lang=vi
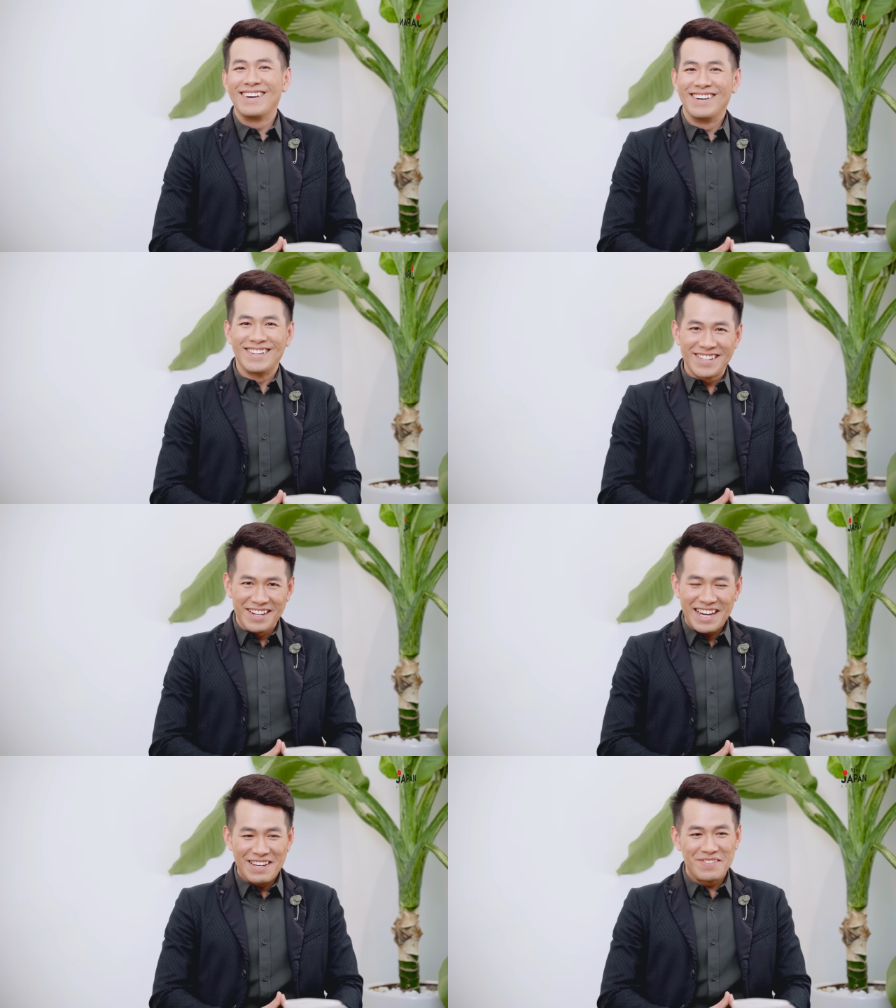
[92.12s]
À,
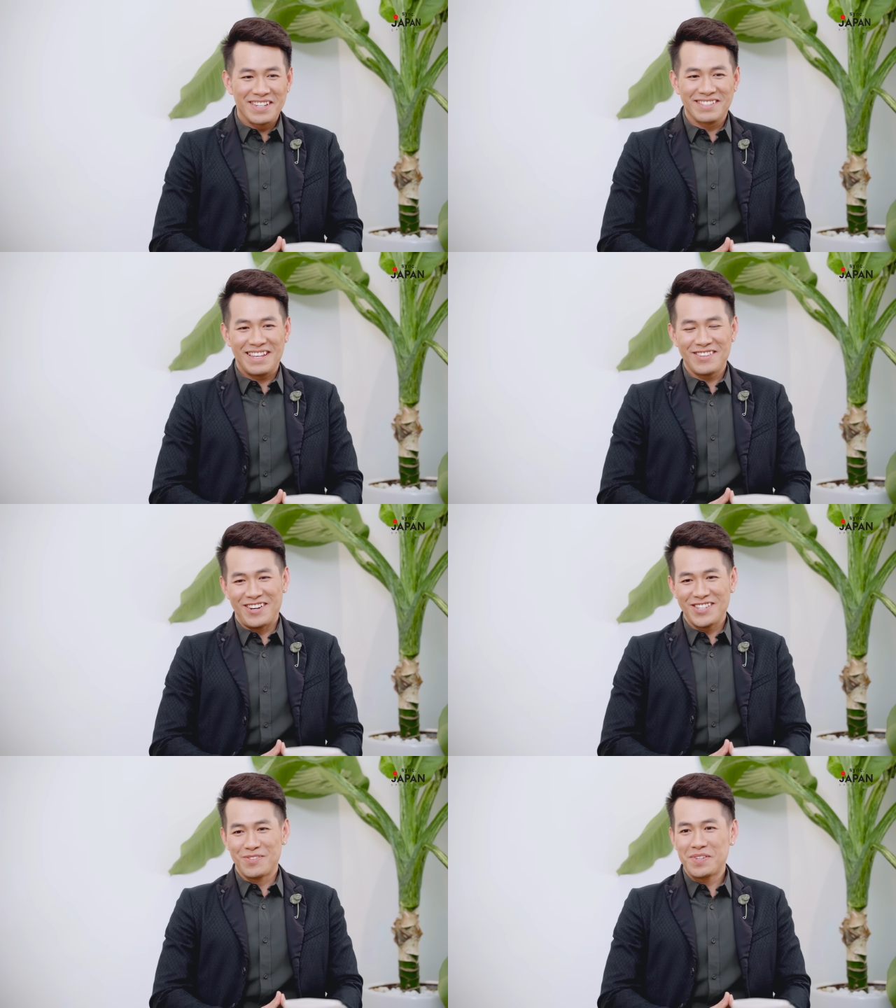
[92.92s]
những ai mà theo
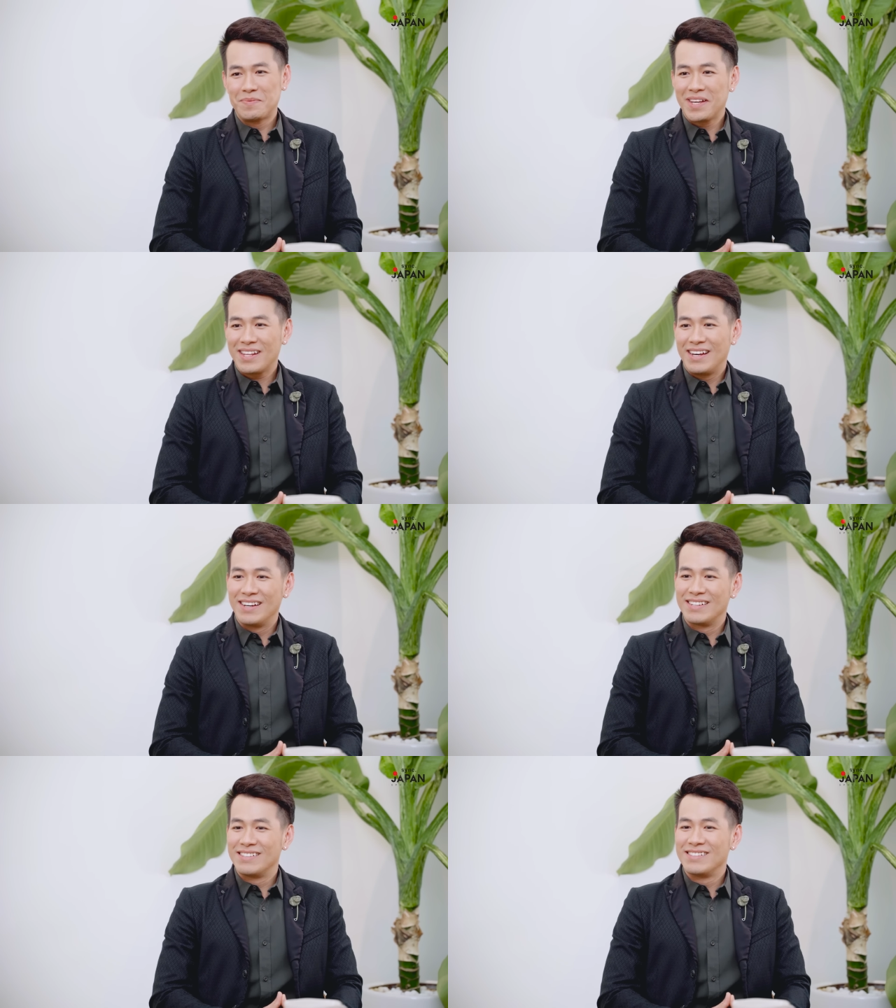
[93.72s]
dõi Dũng thì biết
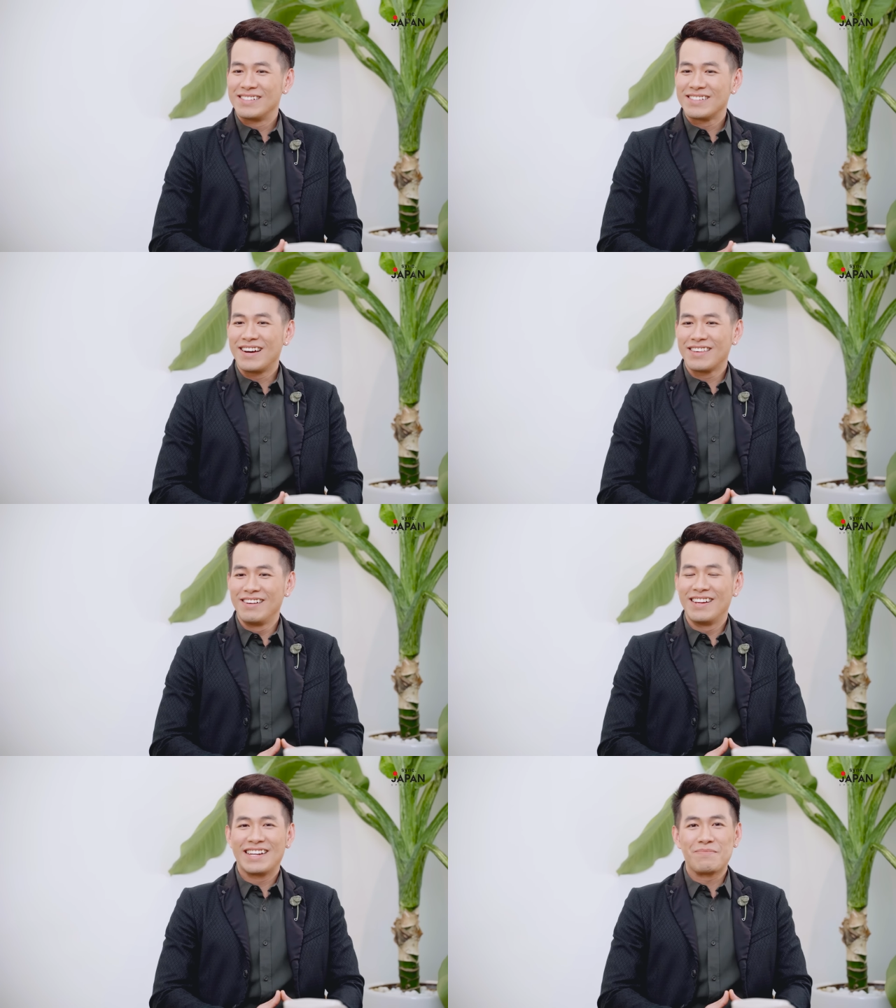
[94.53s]
là gần
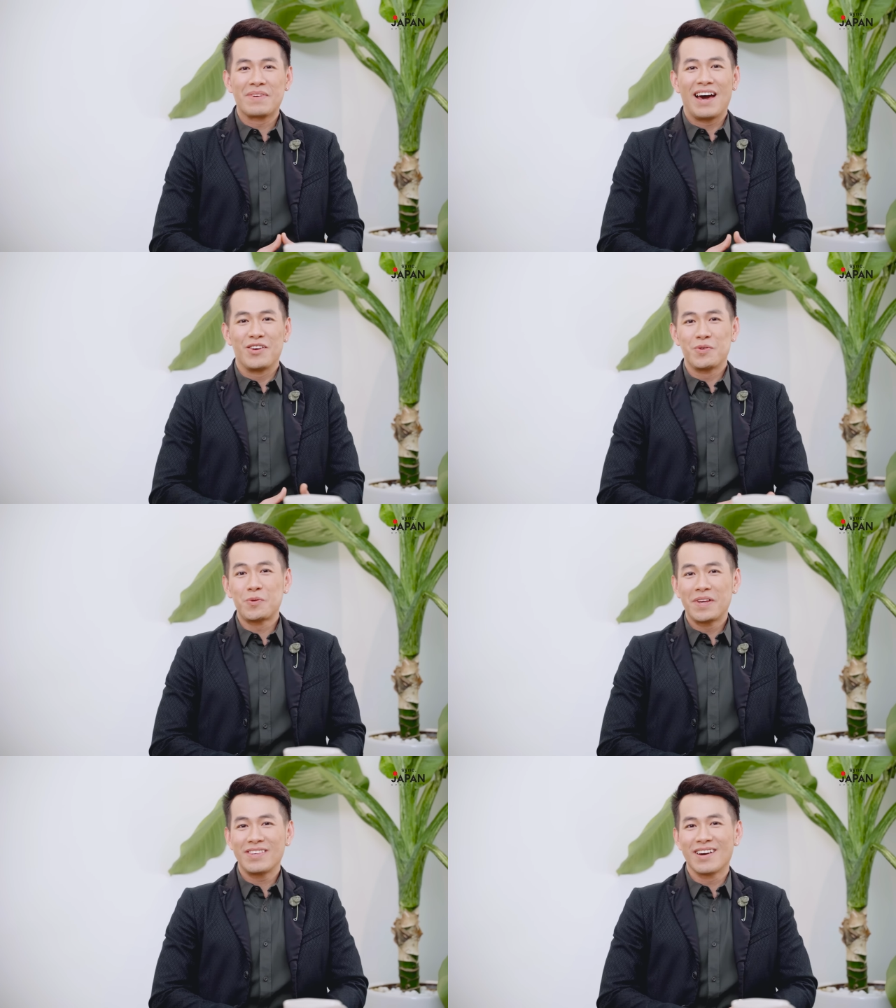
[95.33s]
như là năm nào Dũng
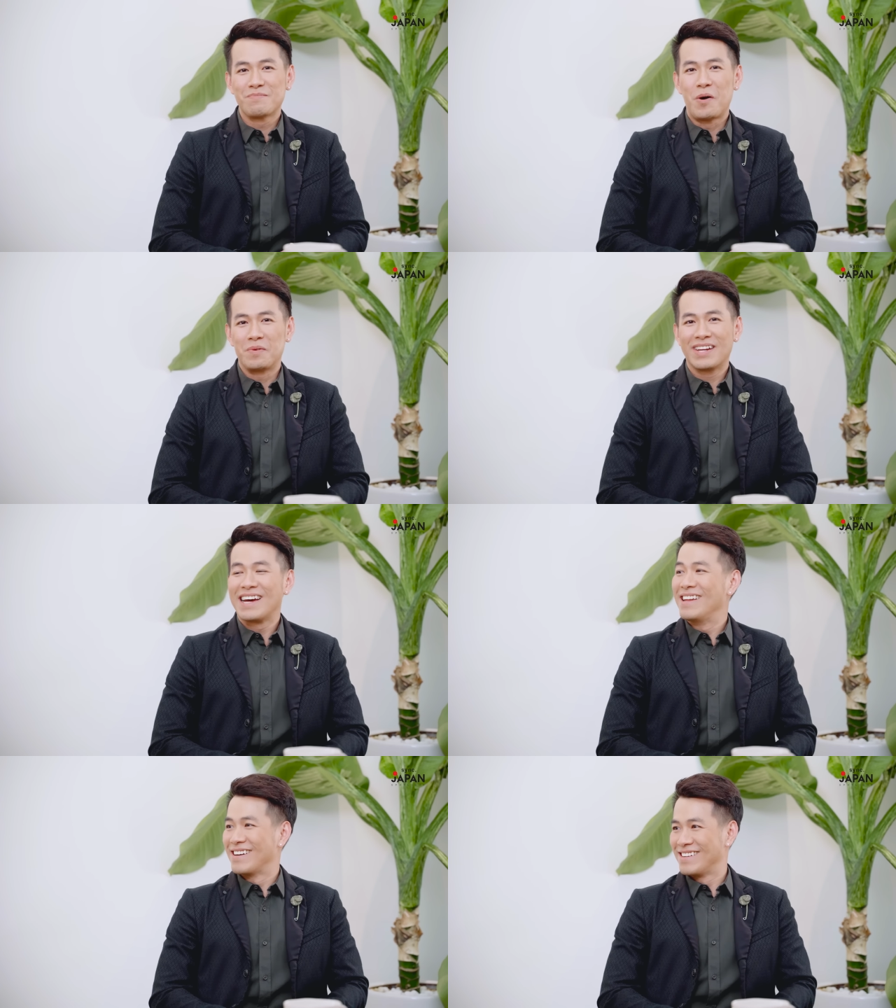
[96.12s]
cũng đến Nhật một đến
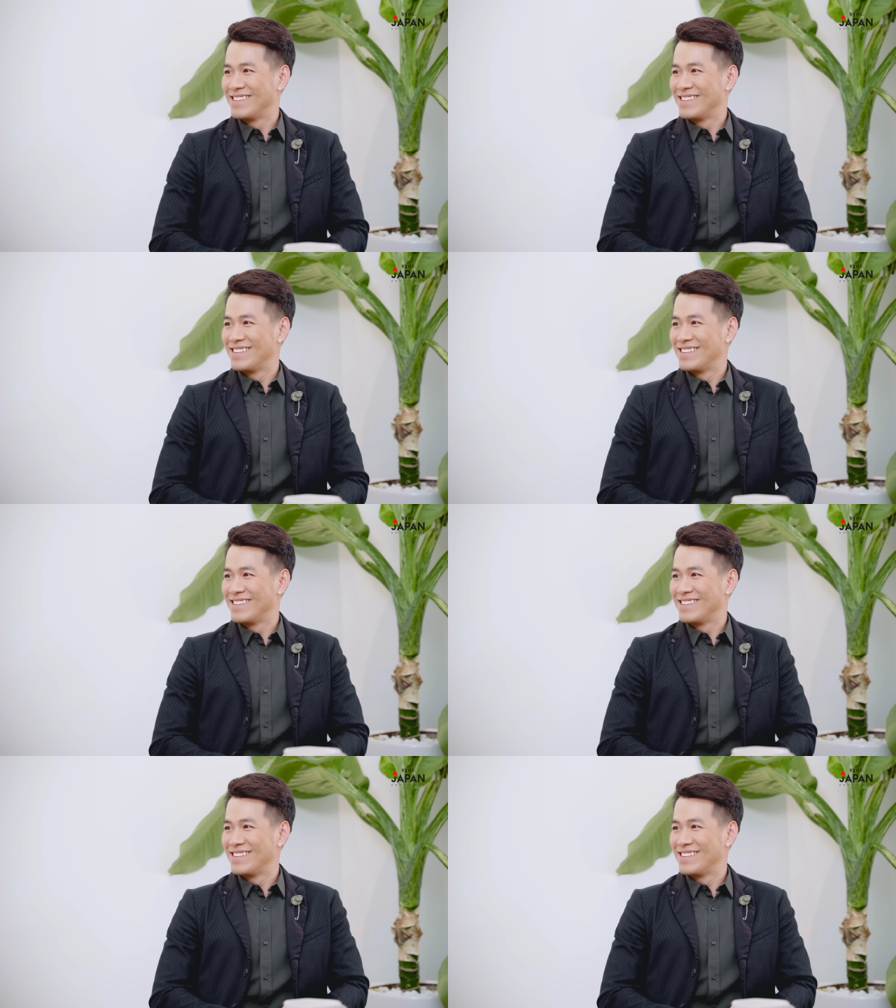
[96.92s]
hai lần.